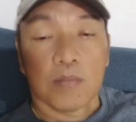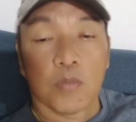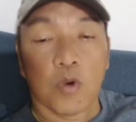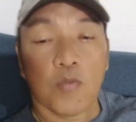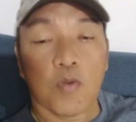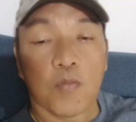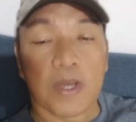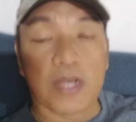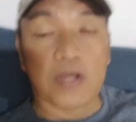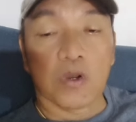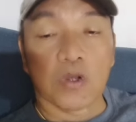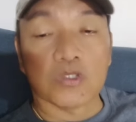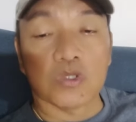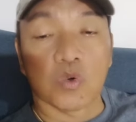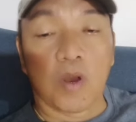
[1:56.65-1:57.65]
Bumbong
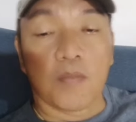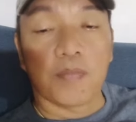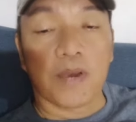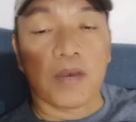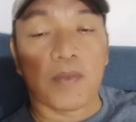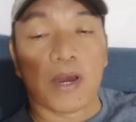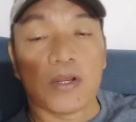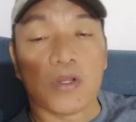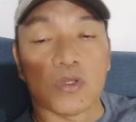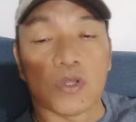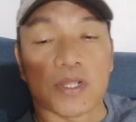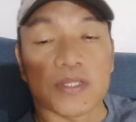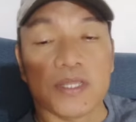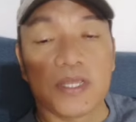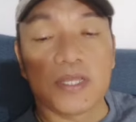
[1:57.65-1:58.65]
Marcos, wapa mga
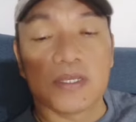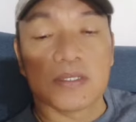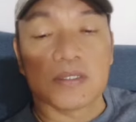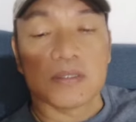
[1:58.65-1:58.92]
Duterte.